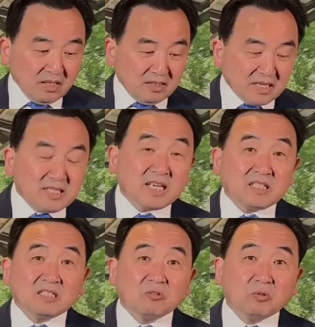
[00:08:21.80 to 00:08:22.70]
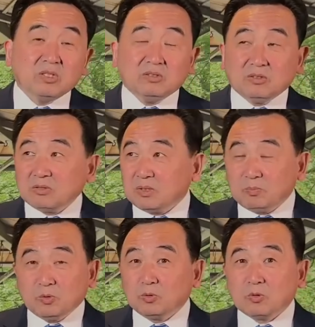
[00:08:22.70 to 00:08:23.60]
人间社会就是
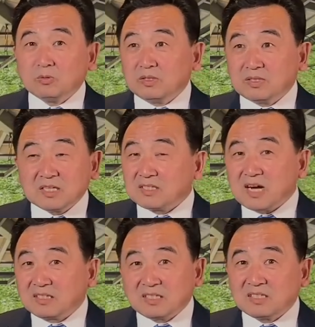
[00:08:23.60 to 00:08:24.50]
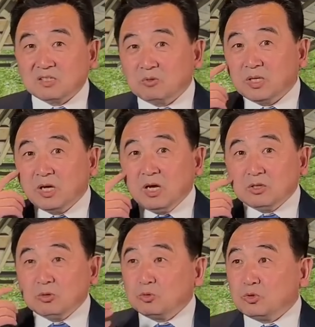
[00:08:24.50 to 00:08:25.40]
普通正常的社会，
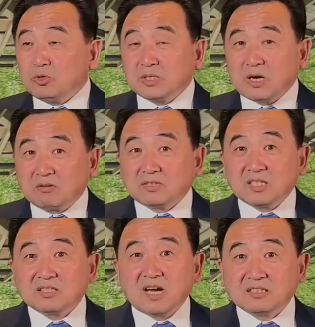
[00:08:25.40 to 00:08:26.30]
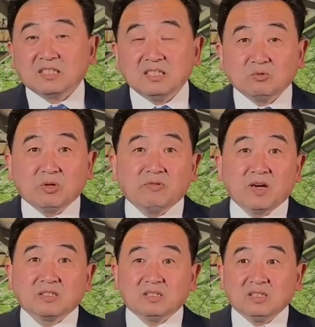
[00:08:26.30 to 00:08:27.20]
都缺少了正常的应对
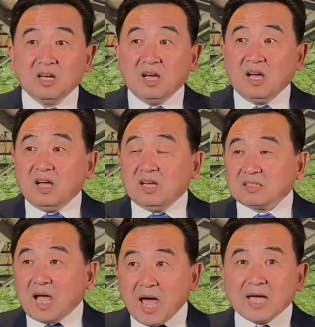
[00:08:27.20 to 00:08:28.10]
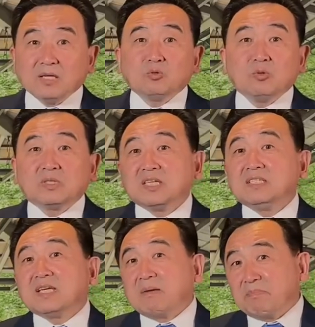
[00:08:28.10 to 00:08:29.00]
方式，太多真
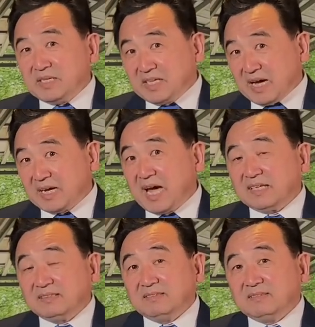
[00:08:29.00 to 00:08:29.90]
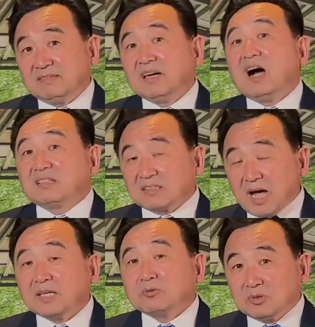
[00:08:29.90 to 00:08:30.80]
相被掩盖了啊！
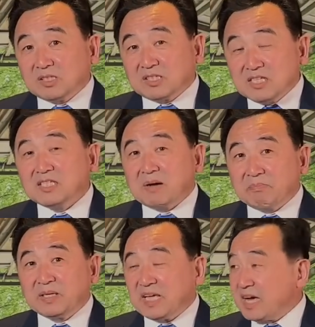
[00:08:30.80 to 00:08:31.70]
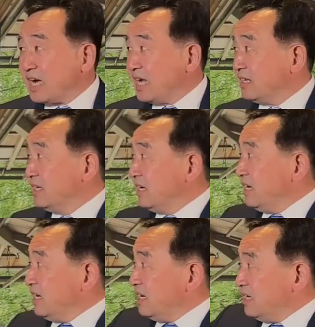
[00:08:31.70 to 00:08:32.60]
太多的真相被掩盖了，
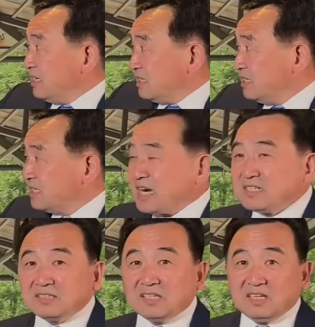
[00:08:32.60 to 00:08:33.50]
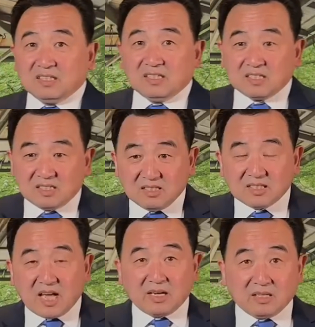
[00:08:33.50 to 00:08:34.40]
而核战争呢，是
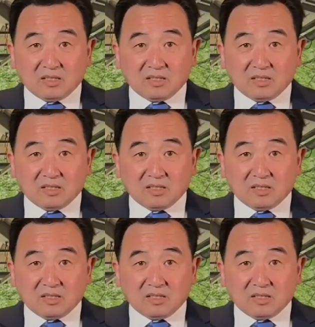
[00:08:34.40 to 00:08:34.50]
在